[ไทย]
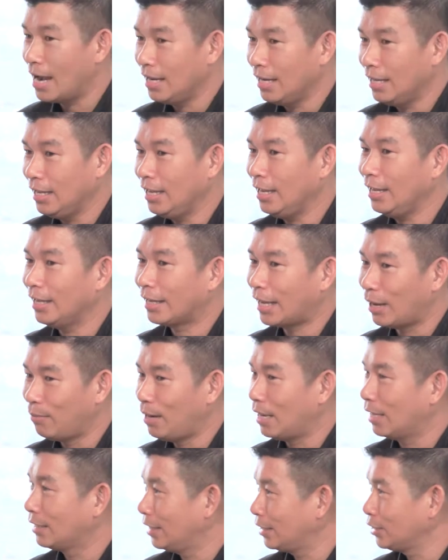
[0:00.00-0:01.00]
ณ์นี้
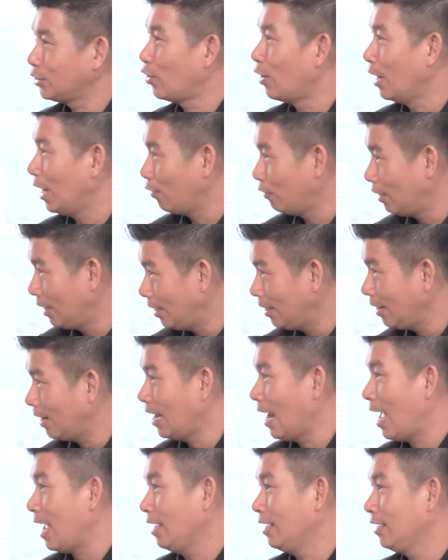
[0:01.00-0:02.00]
กำลังจะสอนเราในเรื่อง
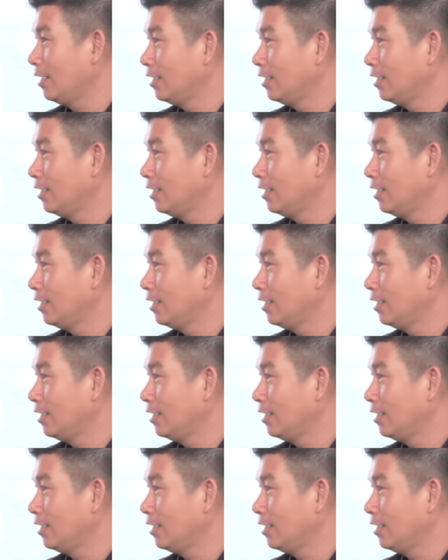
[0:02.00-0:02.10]
อะไร